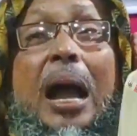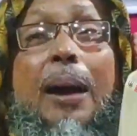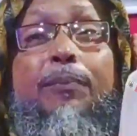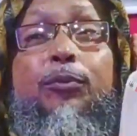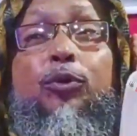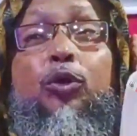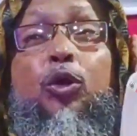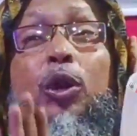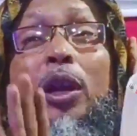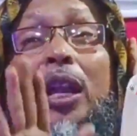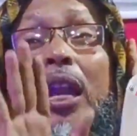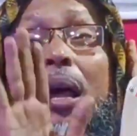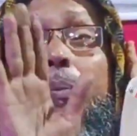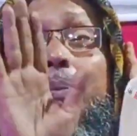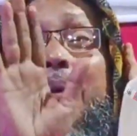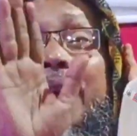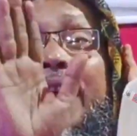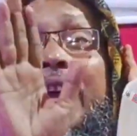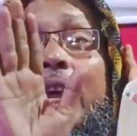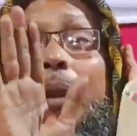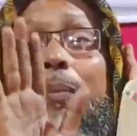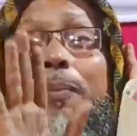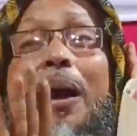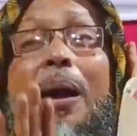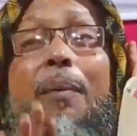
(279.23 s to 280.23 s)
আবদুল্লাহ
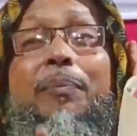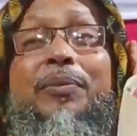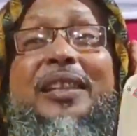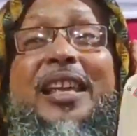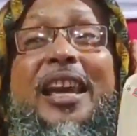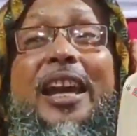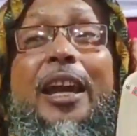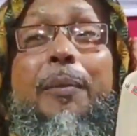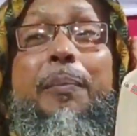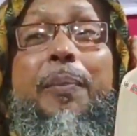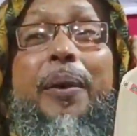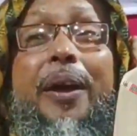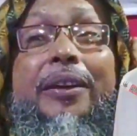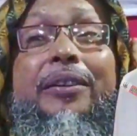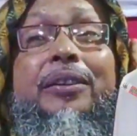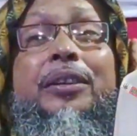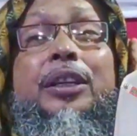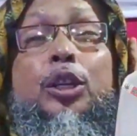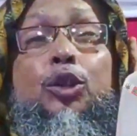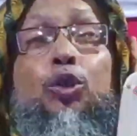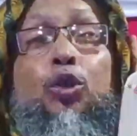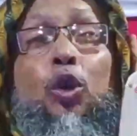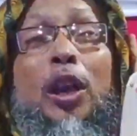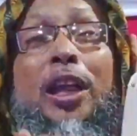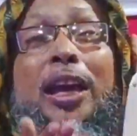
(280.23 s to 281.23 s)
মেয়ের বাপ দেখবে
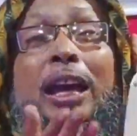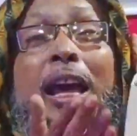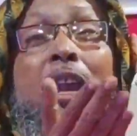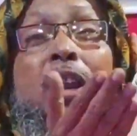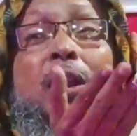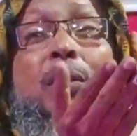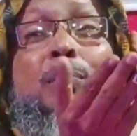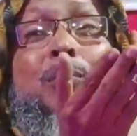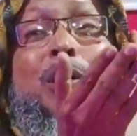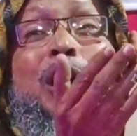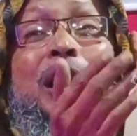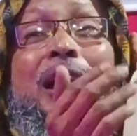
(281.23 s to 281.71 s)
চলে গেল